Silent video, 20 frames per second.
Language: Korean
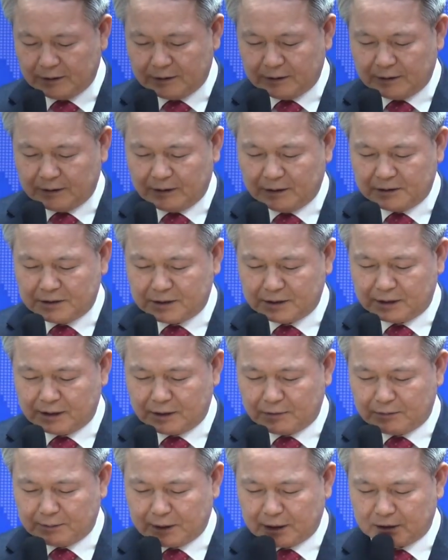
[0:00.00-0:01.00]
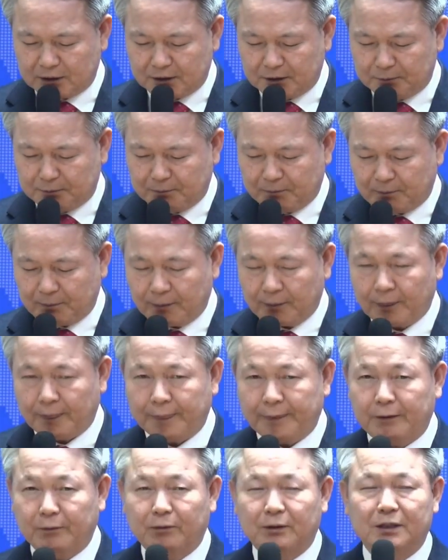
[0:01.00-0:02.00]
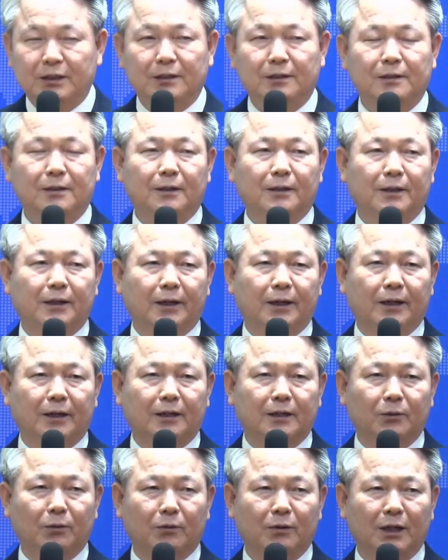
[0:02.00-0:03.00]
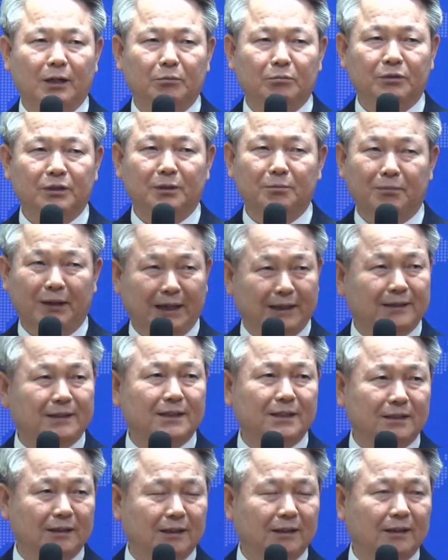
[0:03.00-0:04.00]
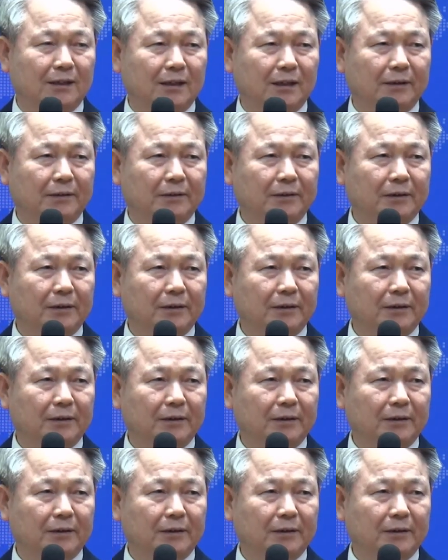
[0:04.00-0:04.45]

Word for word: 히스기야만큼 이걸 길게 기록한 분이 많지는 않아요.